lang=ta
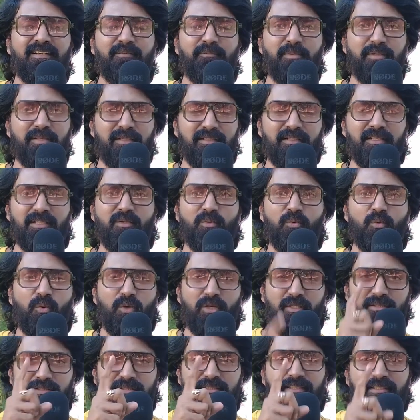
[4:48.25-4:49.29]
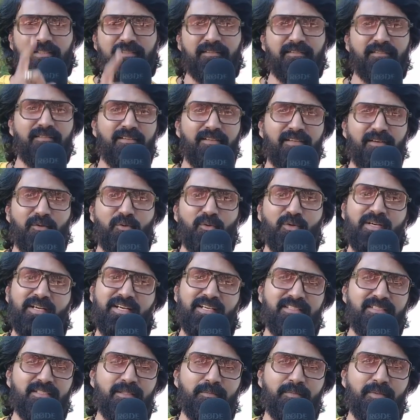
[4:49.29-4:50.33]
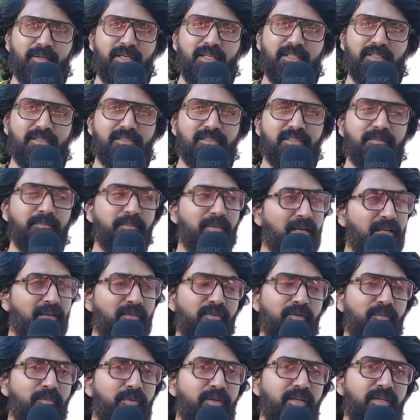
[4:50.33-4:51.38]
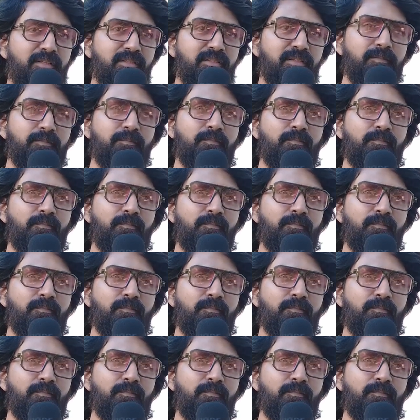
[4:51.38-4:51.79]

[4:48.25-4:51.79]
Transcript: பட் இருந்தாலும் ஒரு சீன் அவரு நடிச்சிருப்பேன் அந்த சீன் மறக்கவே முடியாது